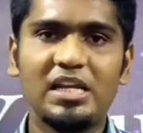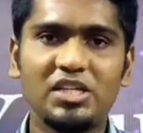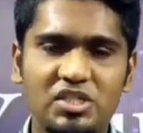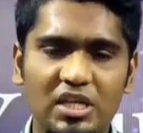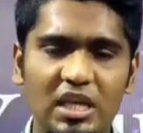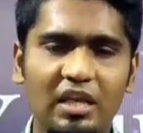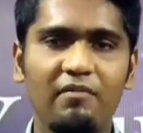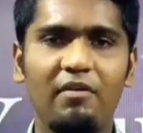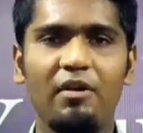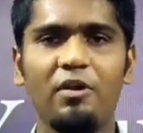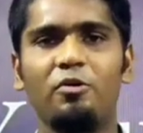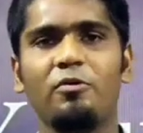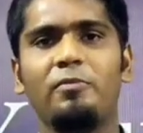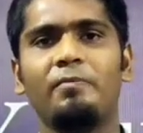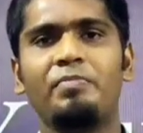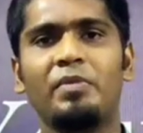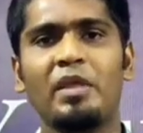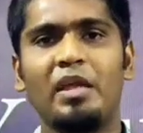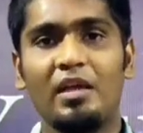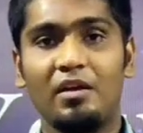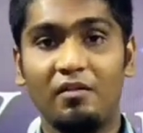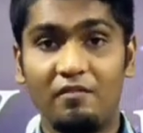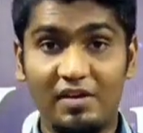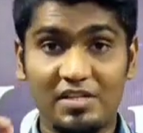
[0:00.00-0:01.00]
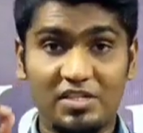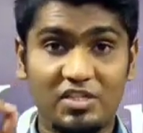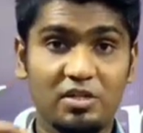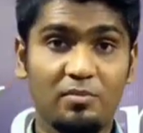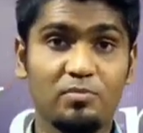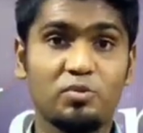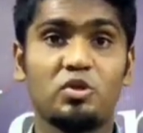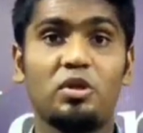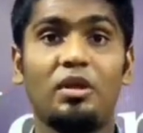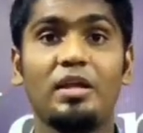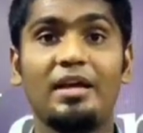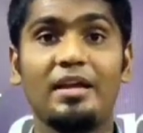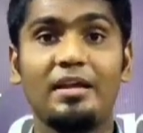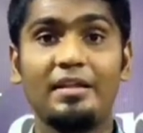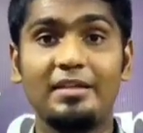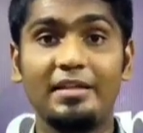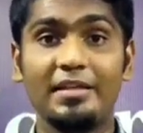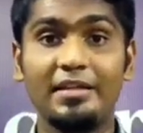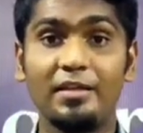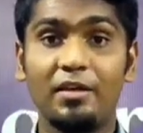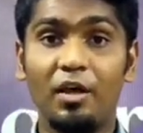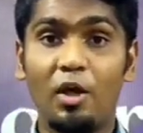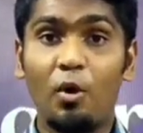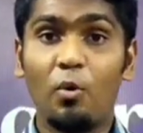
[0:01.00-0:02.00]
என்ன செய்ய வேண்டும் வசனம்
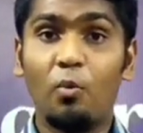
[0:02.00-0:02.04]
சொல்லுகிறது